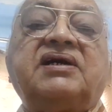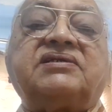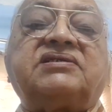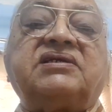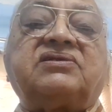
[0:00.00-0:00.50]

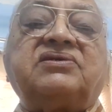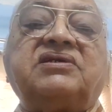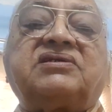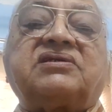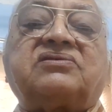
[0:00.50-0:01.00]
अच्छे तो
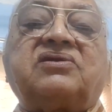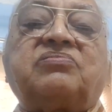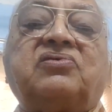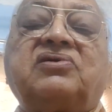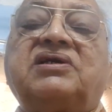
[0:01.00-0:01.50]
ये चतुर
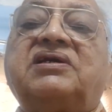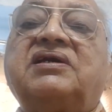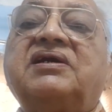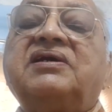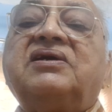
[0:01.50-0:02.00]
भोगी
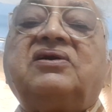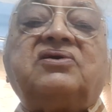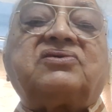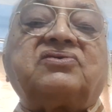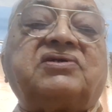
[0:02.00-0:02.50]

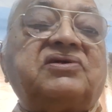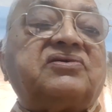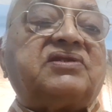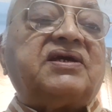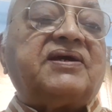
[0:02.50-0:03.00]
और सुखी
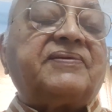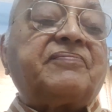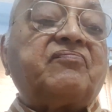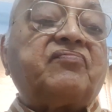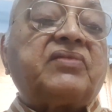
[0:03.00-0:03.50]
होते हैं
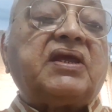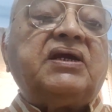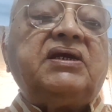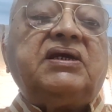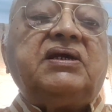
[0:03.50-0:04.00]

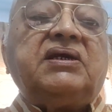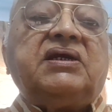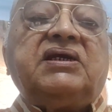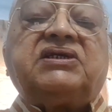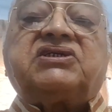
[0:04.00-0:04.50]

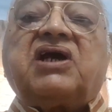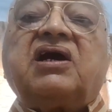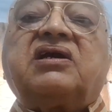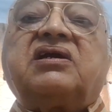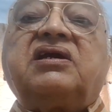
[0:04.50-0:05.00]

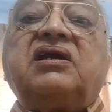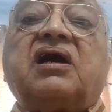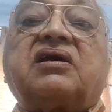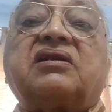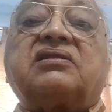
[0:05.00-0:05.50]
शंख की
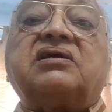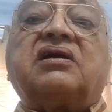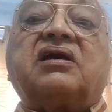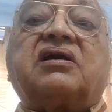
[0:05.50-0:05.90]
आकृति का